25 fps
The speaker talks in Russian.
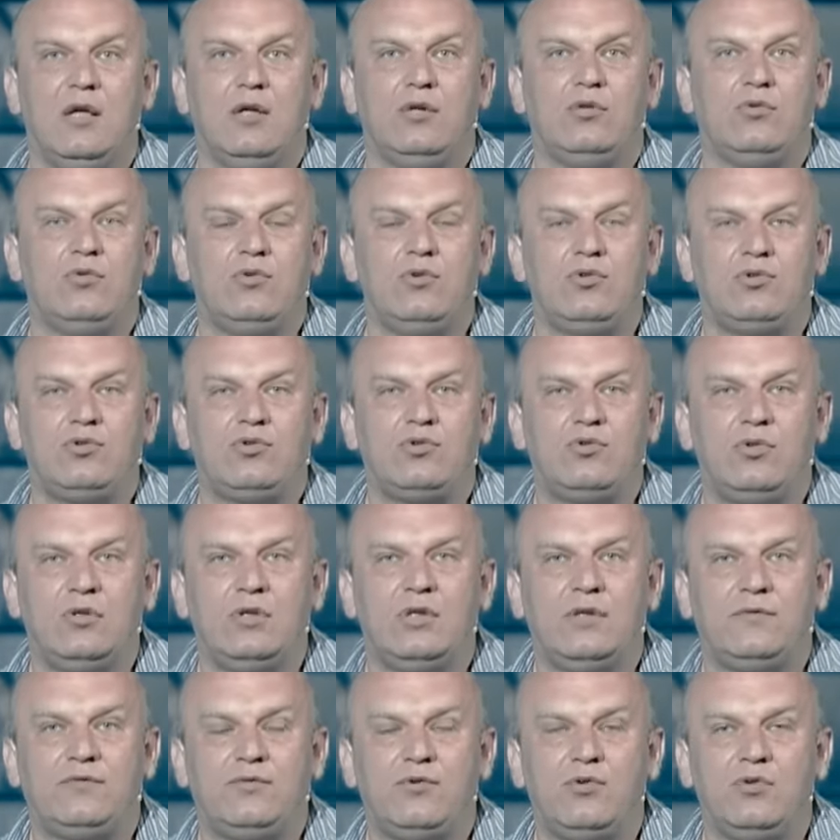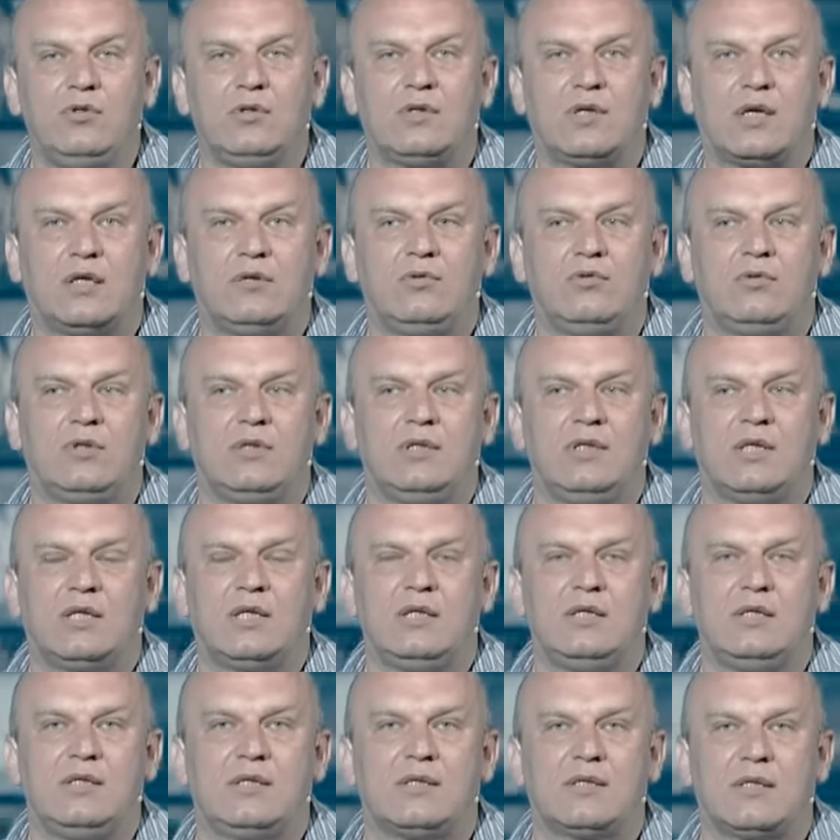но еще и фронт, который
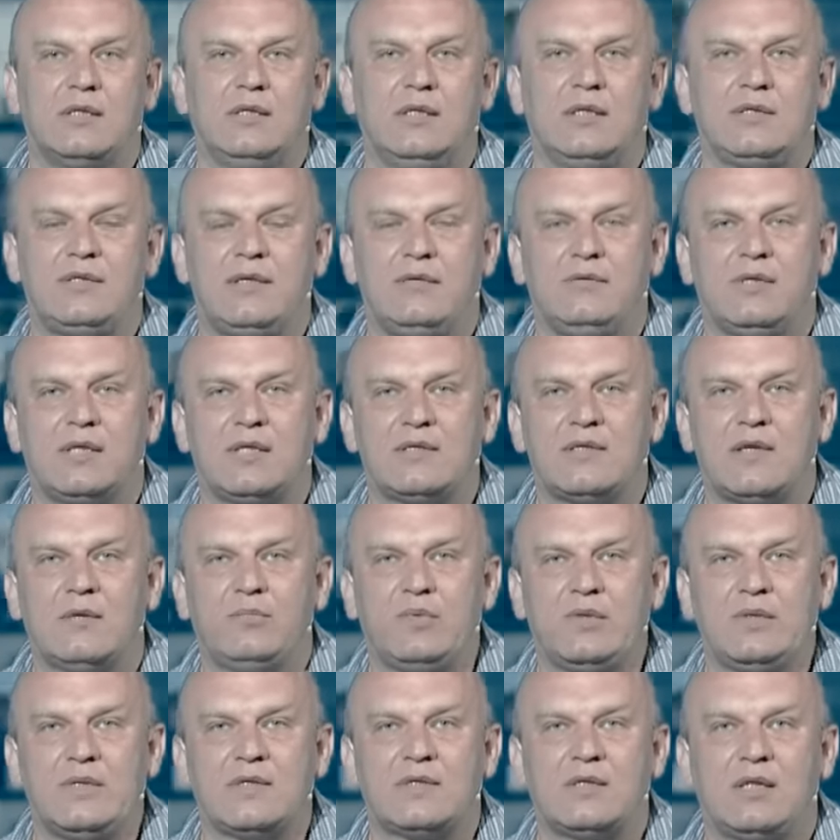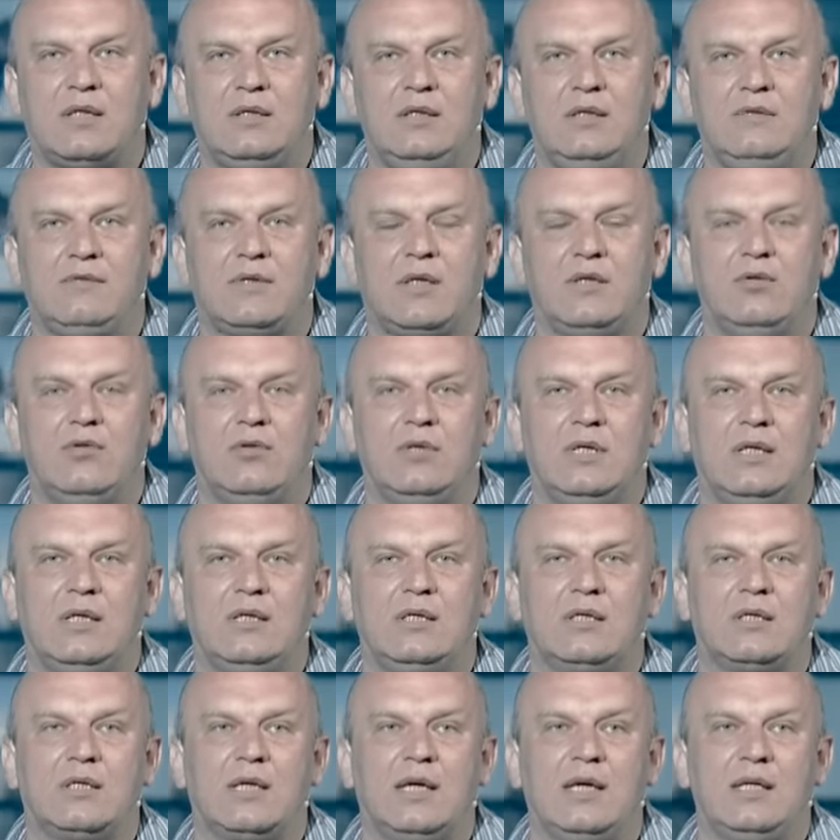находился на северо-западе страны, в районе
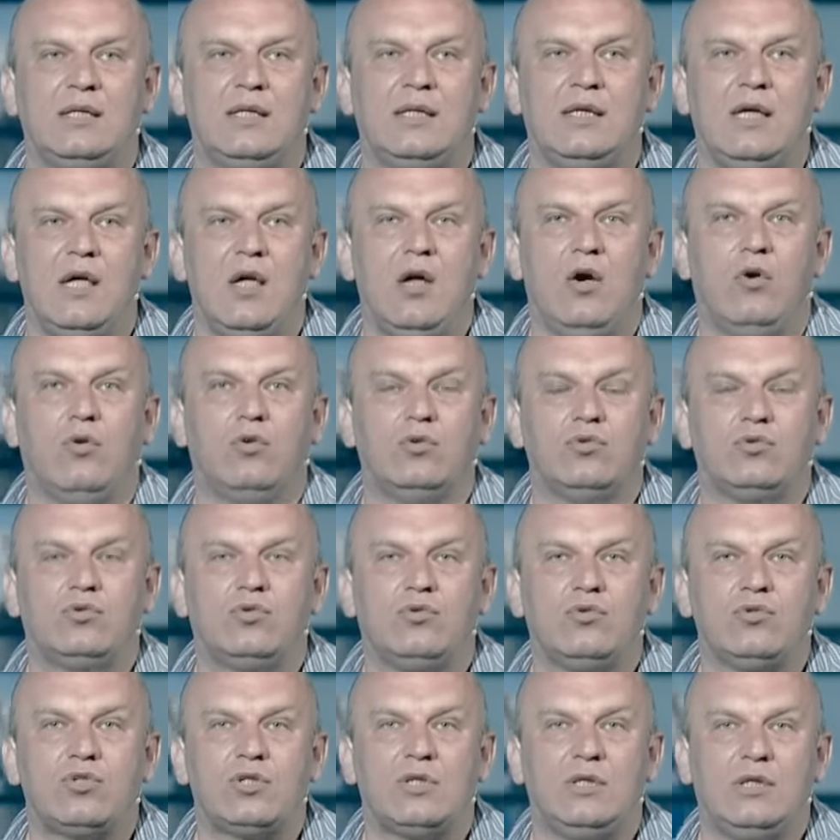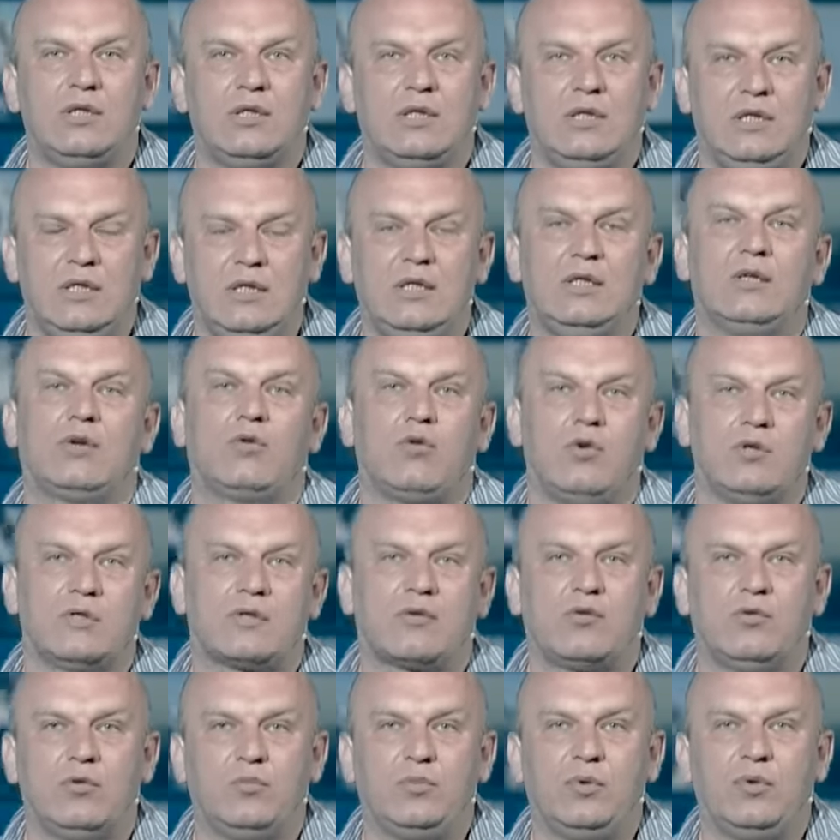Ленинграда, он тоже и
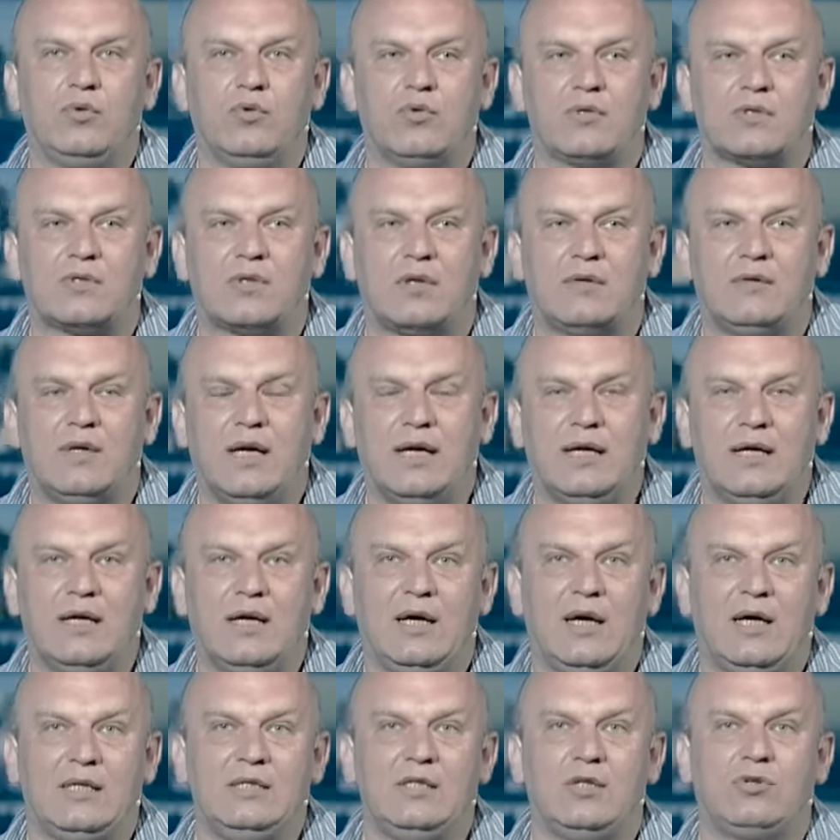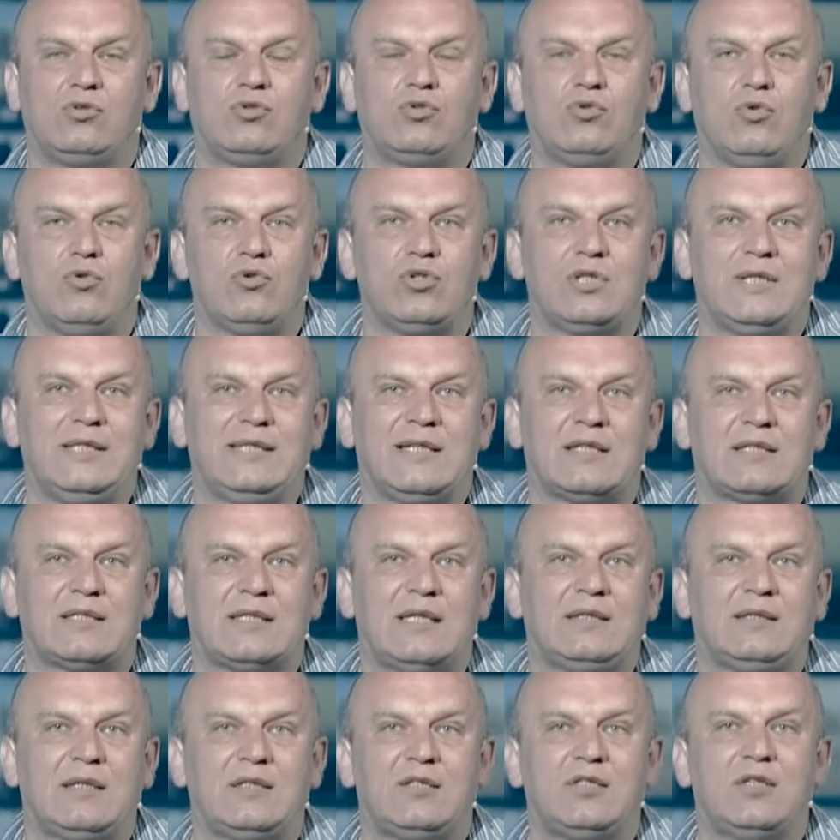Кольского полуострова, они тоже
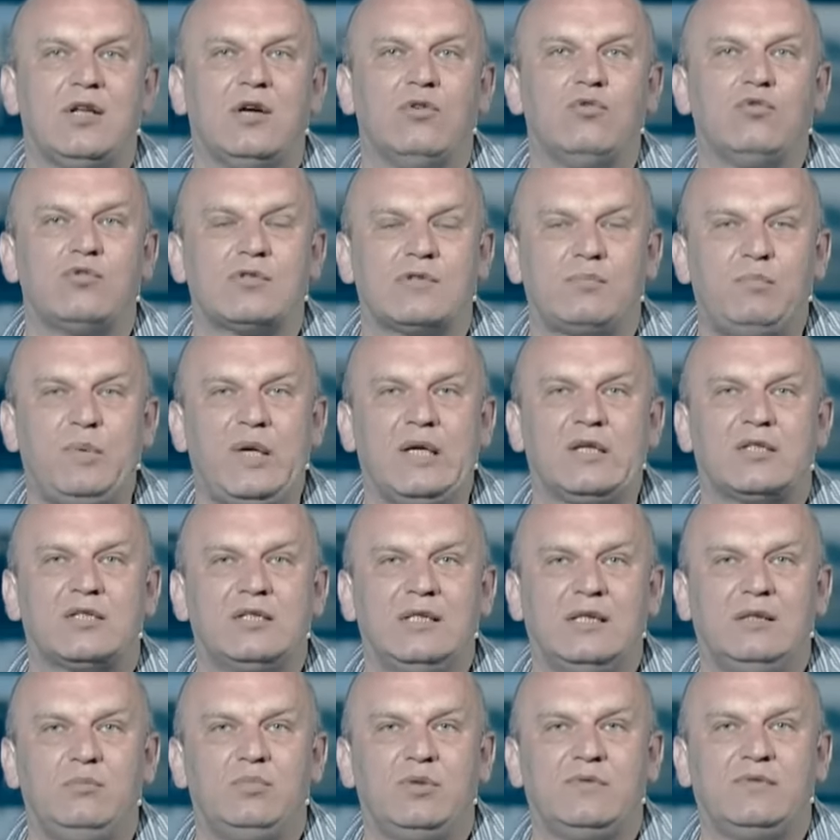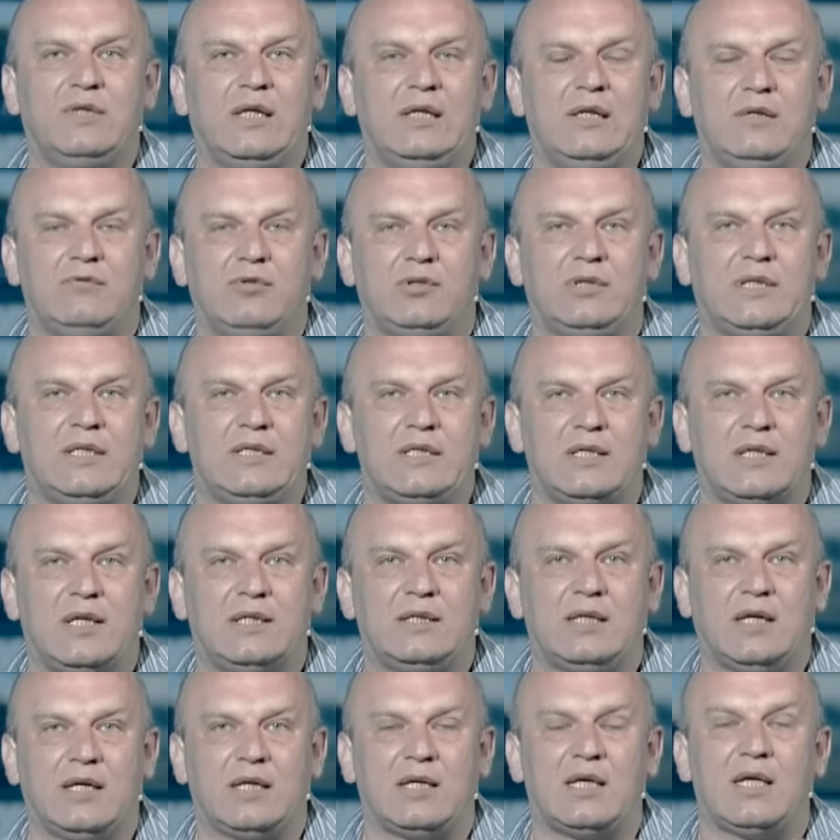достаточно успешно отбивали вот эти
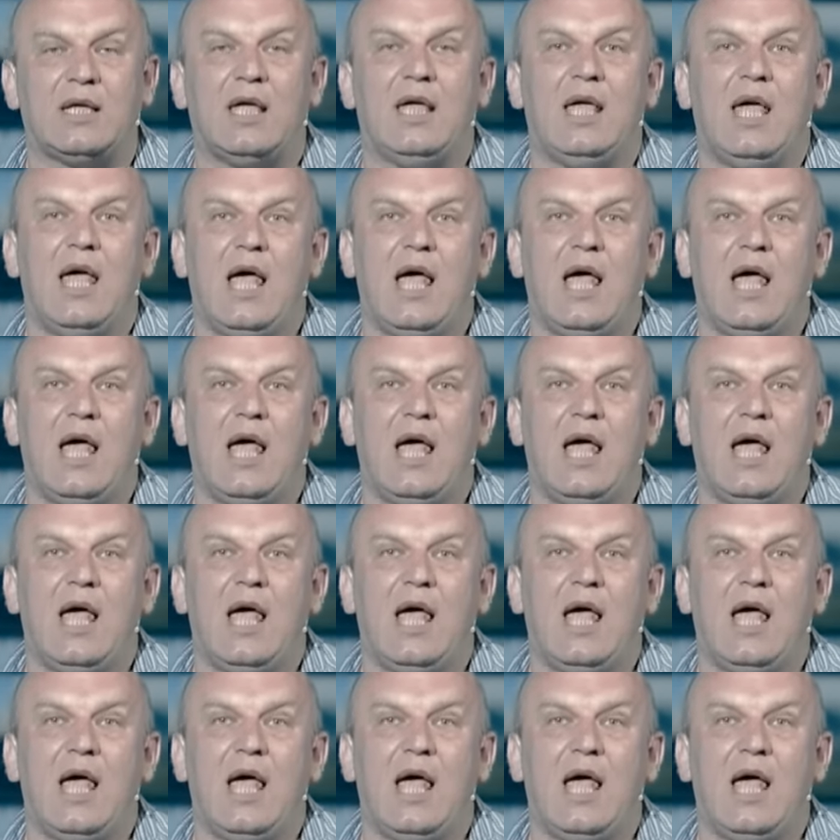атаки.